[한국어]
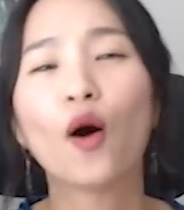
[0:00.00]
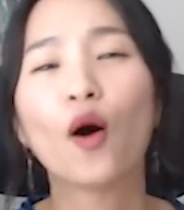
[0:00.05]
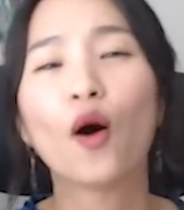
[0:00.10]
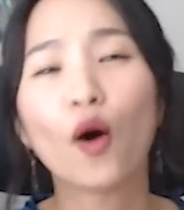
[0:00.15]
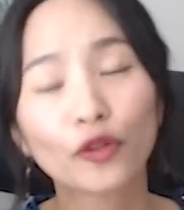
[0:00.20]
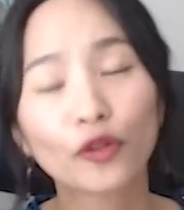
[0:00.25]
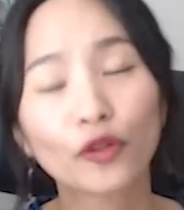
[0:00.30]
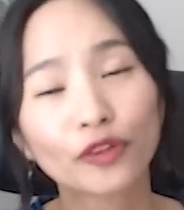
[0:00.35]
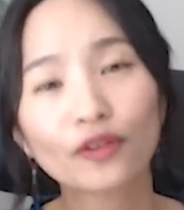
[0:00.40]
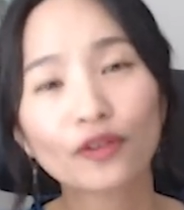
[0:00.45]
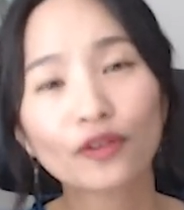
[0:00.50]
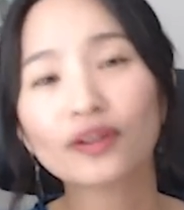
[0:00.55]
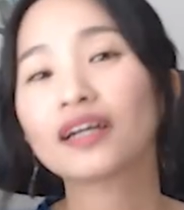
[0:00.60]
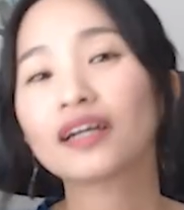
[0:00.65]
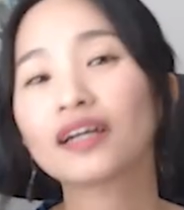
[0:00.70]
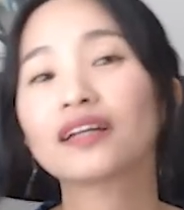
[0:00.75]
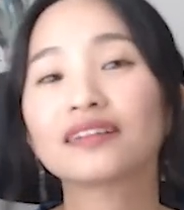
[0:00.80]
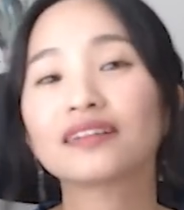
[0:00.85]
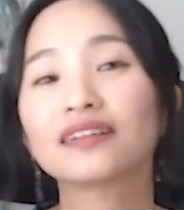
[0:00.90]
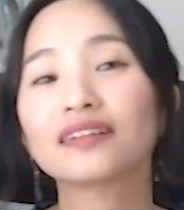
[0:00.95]

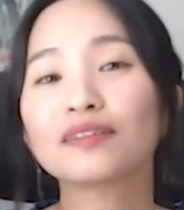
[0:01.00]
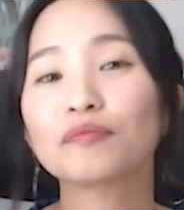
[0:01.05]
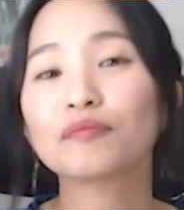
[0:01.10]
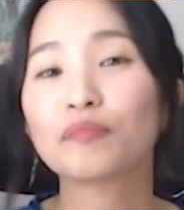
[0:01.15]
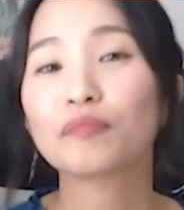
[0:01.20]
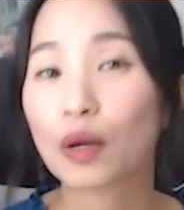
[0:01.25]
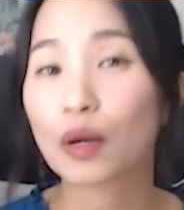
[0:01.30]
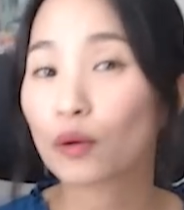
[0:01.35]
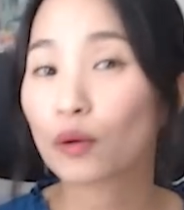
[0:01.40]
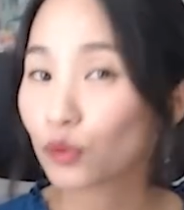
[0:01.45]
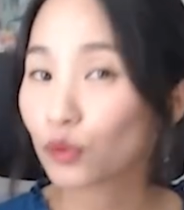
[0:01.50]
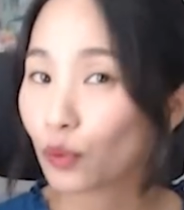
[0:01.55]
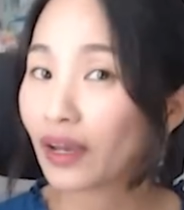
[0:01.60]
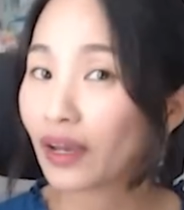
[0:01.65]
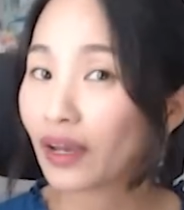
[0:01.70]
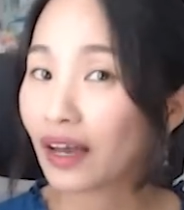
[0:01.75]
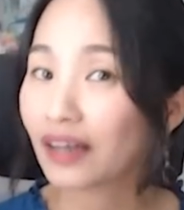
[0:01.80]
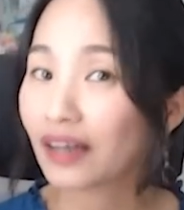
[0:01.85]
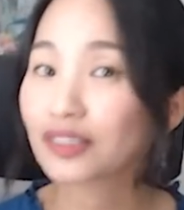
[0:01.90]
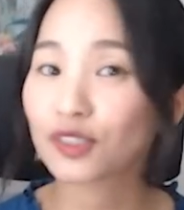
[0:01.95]
어떻게든
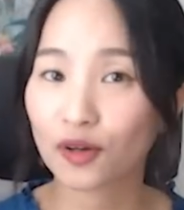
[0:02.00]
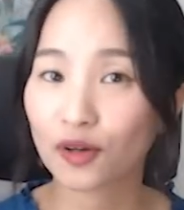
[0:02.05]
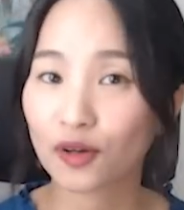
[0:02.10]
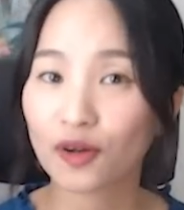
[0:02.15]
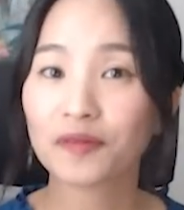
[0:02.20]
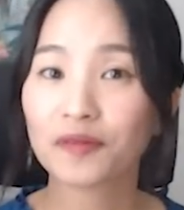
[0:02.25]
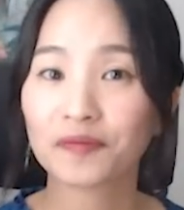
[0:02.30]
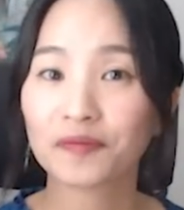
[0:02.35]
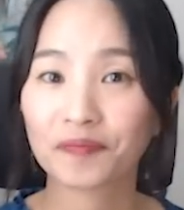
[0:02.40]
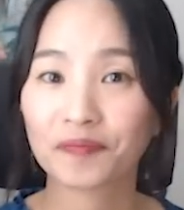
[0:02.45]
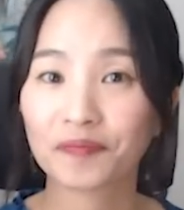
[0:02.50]
배워둬야 하죠